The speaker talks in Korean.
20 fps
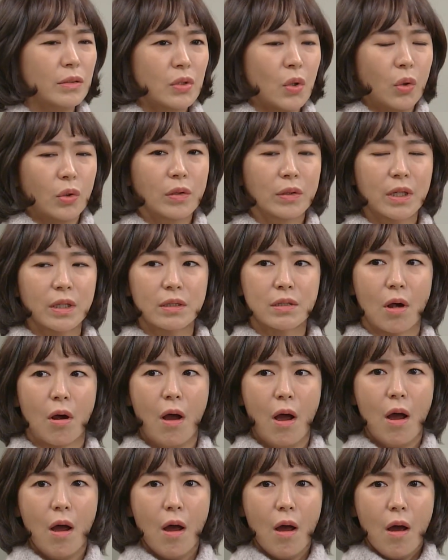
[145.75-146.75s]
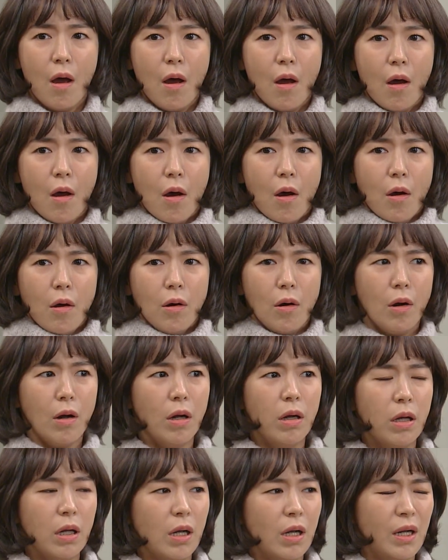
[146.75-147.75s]
소름 끼쳐. 어,
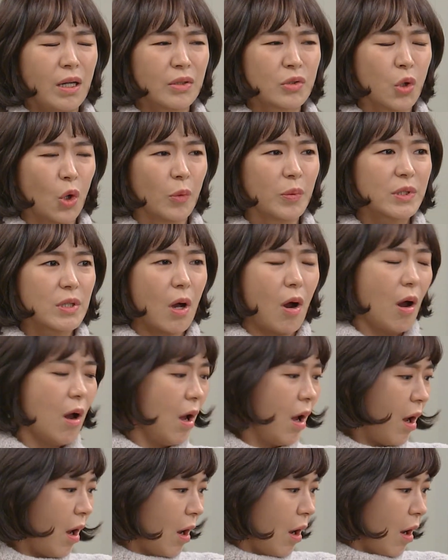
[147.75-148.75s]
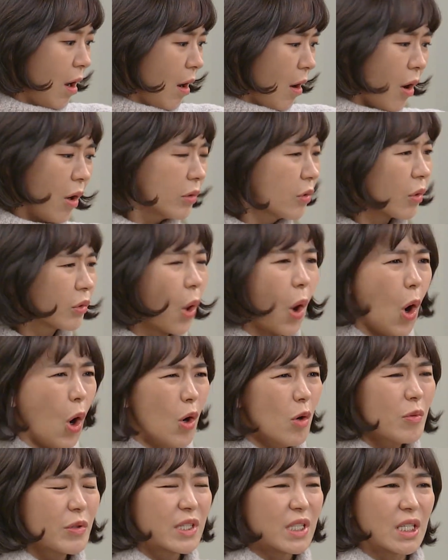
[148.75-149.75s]
조비서, 어, 너 너무
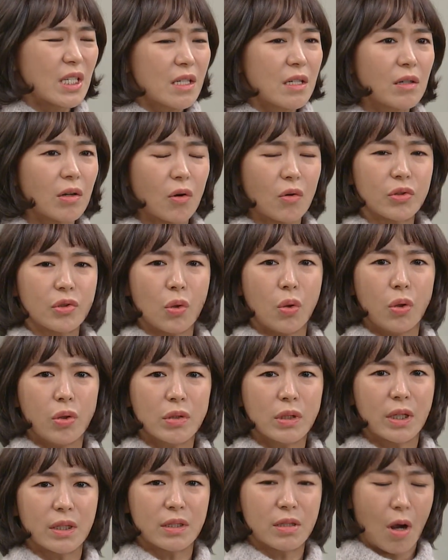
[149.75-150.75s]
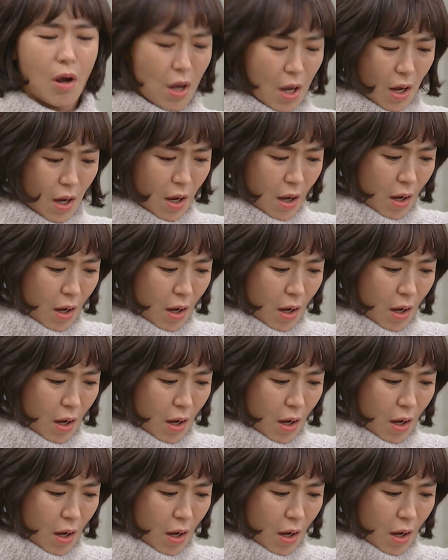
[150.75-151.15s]
징그럽고 소름 끼쳐. 어.